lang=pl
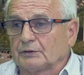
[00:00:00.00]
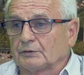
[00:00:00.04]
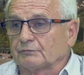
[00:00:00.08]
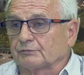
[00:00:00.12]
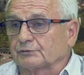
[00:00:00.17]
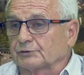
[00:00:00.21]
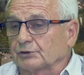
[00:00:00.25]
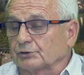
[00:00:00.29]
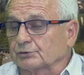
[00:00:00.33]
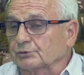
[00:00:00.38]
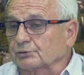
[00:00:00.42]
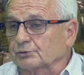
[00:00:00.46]
w
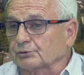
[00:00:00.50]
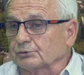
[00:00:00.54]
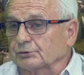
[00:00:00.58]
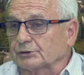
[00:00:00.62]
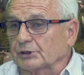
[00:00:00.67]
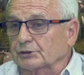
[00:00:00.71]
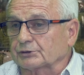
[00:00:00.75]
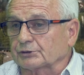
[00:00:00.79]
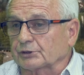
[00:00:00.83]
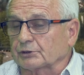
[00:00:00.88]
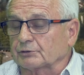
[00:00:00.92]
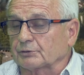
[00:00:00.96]
Sączu
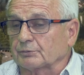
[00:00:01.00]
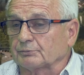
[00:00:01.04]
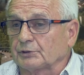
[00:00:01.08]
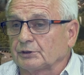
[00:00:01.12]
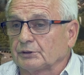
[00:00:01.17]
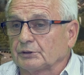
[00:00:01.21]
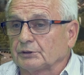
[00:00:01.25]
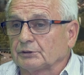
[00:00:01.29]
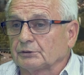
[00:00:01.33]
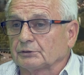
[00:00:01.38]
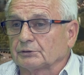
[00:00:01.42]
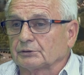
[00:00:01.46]
zacząłem
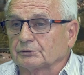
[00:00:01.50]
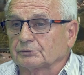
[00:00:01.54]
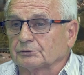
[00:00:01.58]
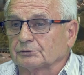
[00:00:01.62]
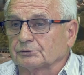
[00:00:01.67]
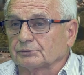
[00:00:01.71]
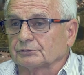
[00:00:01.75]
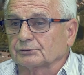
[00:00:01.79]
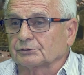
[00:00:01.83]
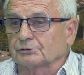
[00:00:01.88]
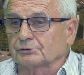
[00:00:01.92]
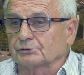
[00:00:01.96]
e,
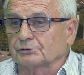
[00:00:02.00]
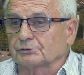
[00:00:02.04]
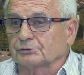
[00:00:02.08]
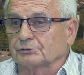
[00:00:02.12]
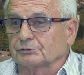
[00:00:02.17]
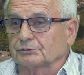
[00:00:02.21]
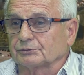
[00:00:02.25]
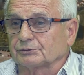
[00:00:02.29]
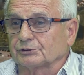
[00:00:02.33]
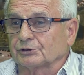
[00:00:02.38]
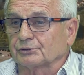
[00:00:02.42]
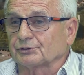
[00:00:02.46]

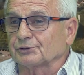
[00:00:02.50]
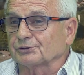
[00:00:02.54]
nie